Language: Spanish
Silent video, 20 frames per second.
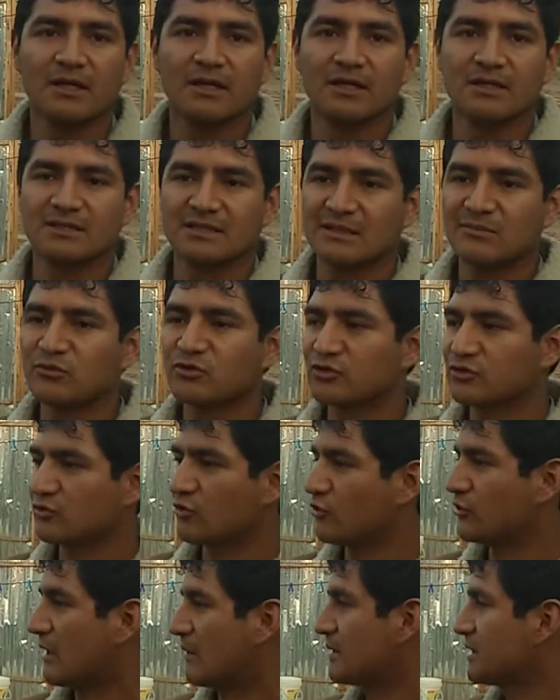Estamos
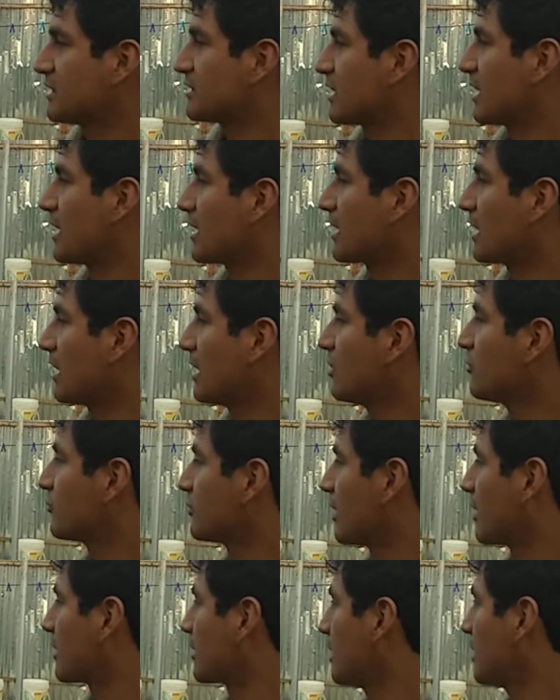totalmente
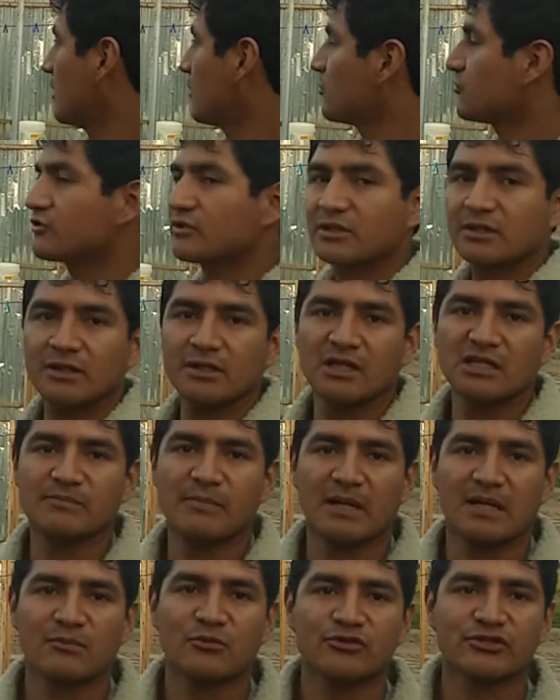tranquilos y
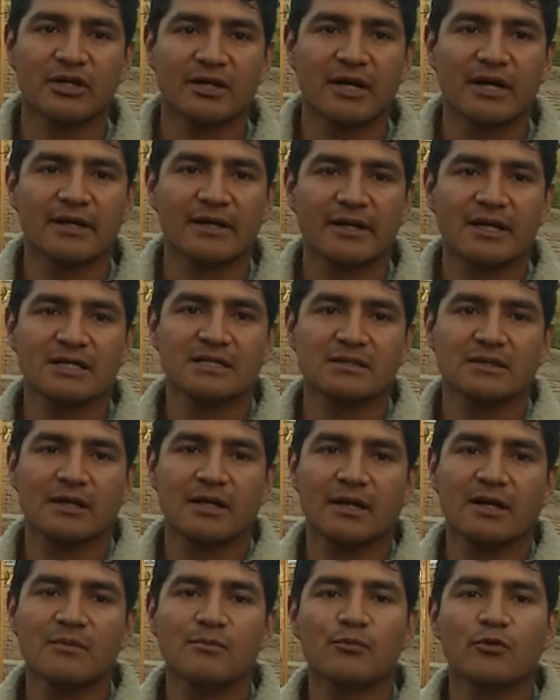esperemos sacar gran,
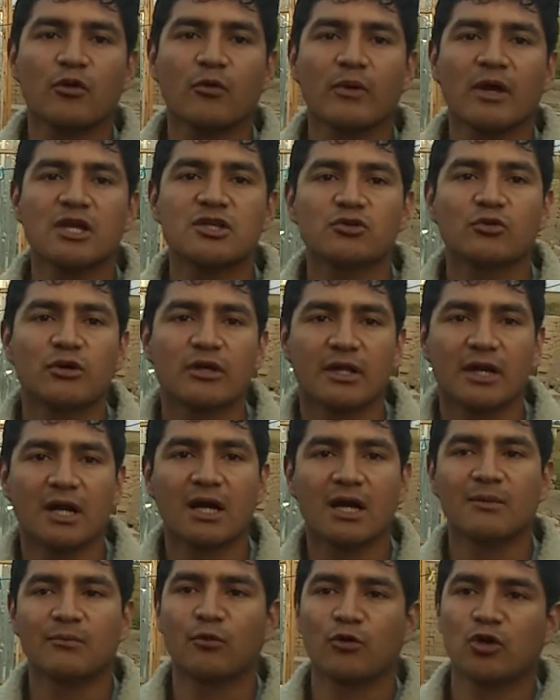gran provecho y
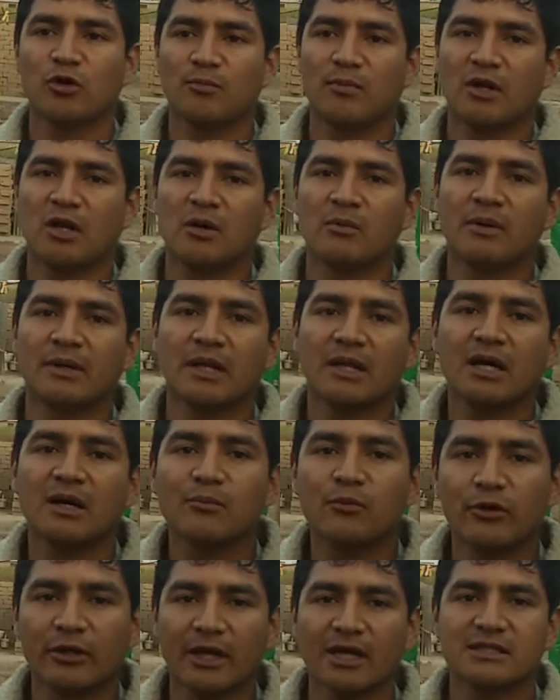gran apoyo para la humanidad
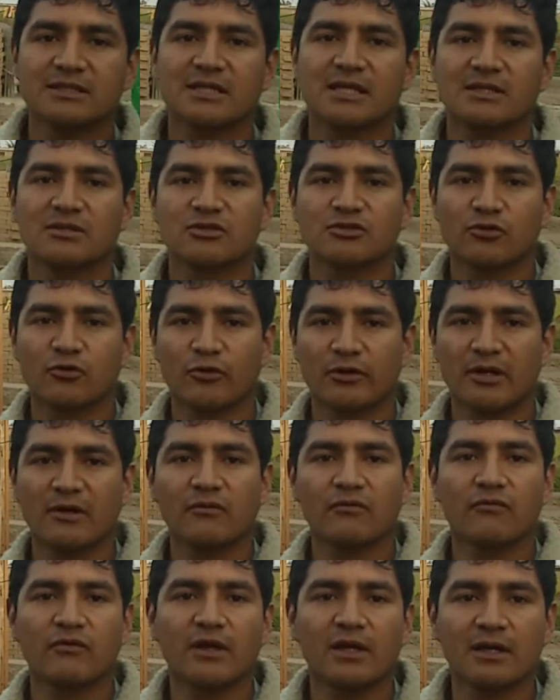porque este es nuestro
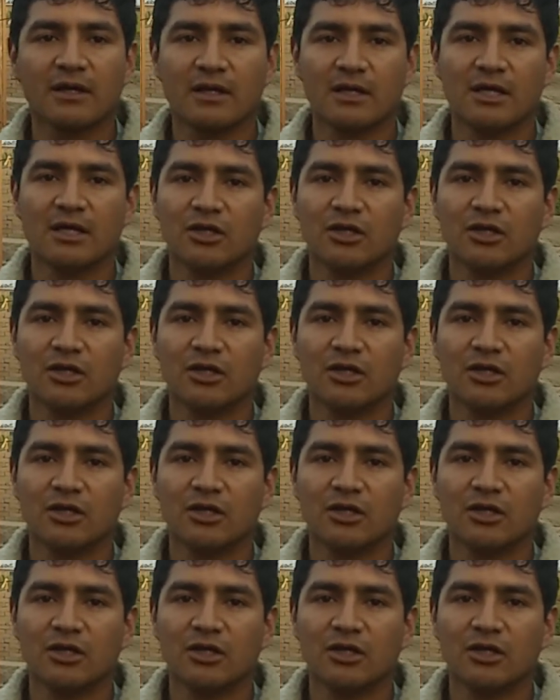gran fin,